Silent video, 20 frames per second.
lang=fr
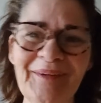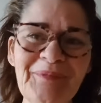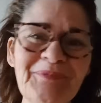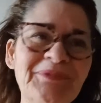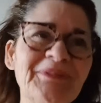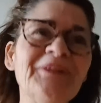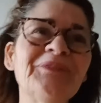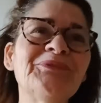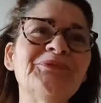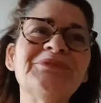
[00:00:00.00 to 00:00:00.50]
comme
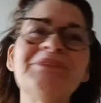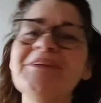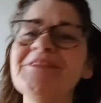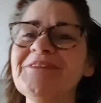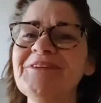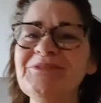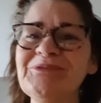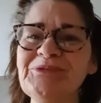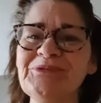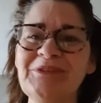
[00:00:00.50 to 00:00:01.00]
ça, tout est
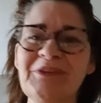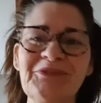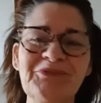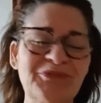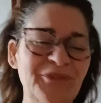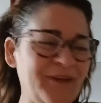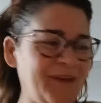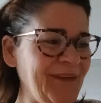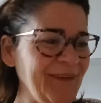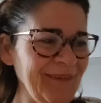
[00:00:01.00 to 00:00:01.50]
dit, tout est
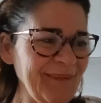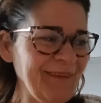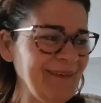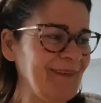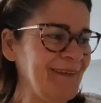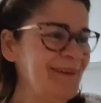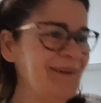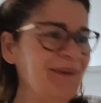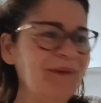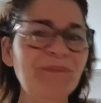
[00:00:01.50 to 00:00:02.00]
fait.
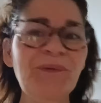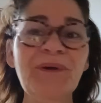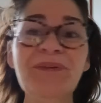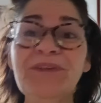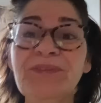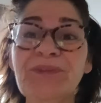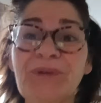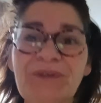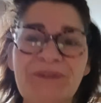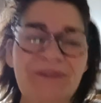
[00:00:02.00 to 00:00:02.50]
Au moins, on
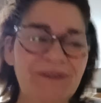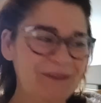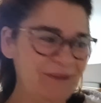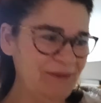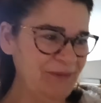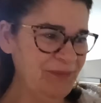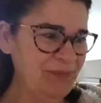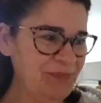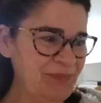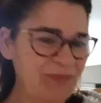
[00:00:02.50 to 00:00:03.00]
est
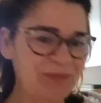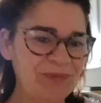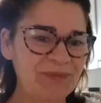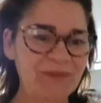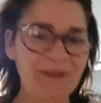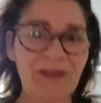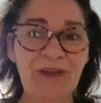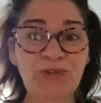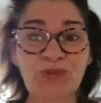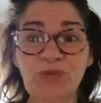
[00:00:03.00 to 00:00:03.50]
tranquille.
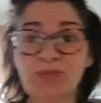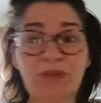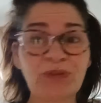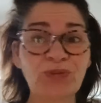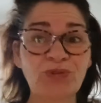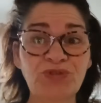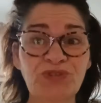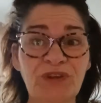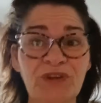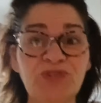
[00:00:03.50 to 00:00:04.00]
Un jour,
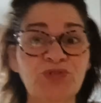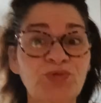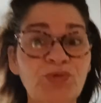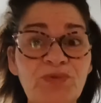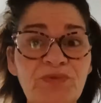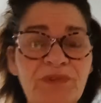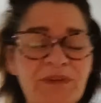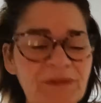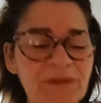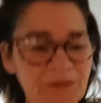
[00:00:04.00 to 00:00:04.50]
peut-être que je serai
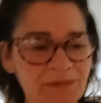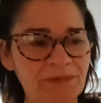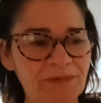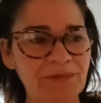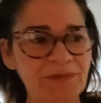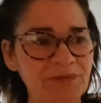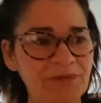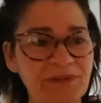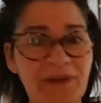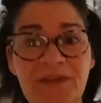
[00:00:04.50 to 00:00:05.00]
chauve,
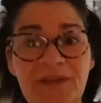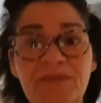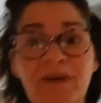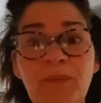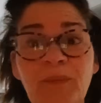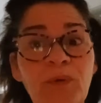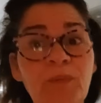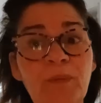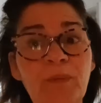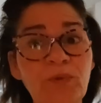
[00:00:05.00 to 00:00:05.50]
hein, euh, ça
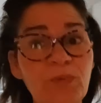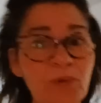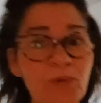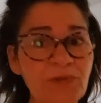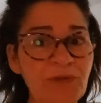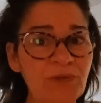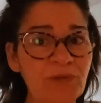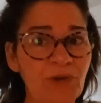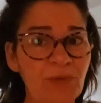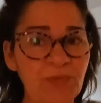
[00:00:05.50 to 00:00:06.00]
arrivera probablement
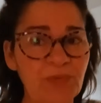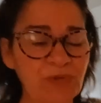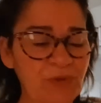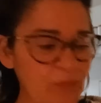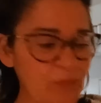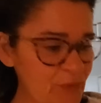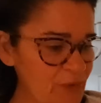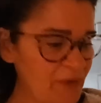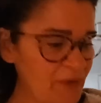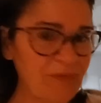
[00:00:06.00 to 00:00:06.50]
d'ailleurs, parce
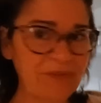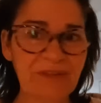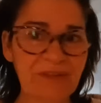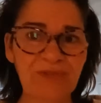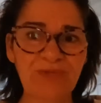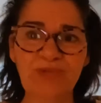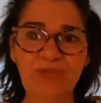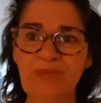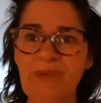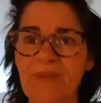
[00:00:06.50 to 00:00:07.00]
que vu la
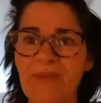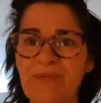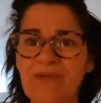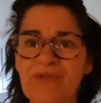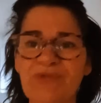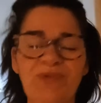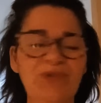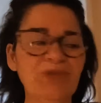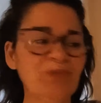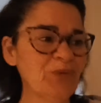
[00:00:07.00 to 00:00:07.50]
vitesse où je perds mes
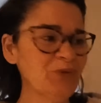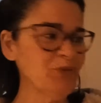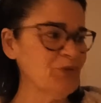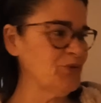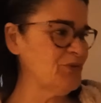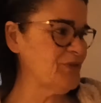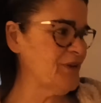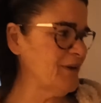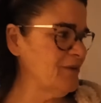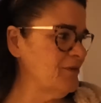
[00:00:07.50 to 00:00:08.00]
cheveux, je pense
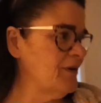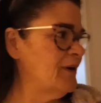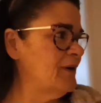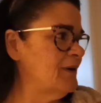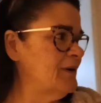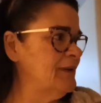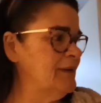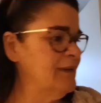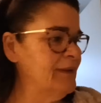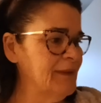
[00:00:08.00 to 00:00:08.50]
que ça
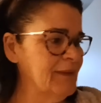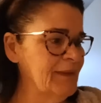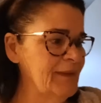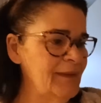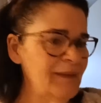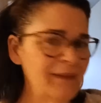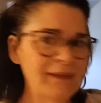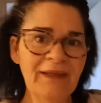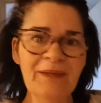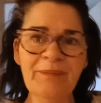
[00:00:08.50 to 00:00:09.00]
arrivera.
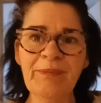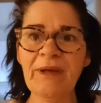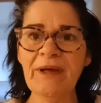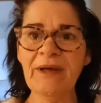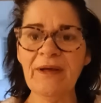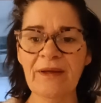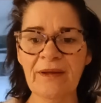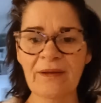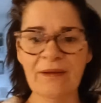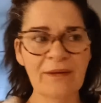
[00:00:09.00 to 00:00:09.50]
Eh
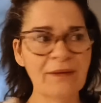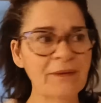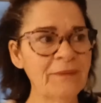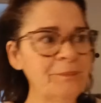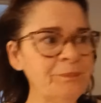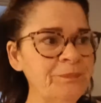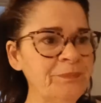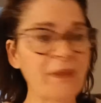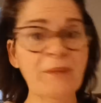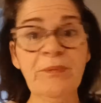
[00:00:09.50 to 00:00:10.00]

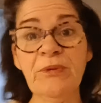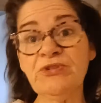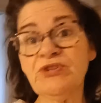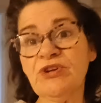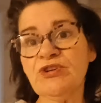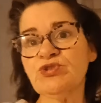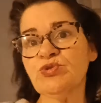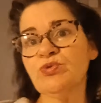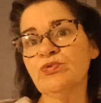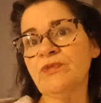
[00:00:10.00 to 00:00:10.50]
ben, et eh ben, je
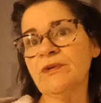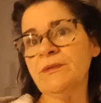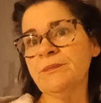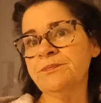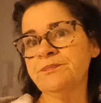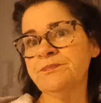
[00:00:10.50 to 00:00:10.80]
serai chauve.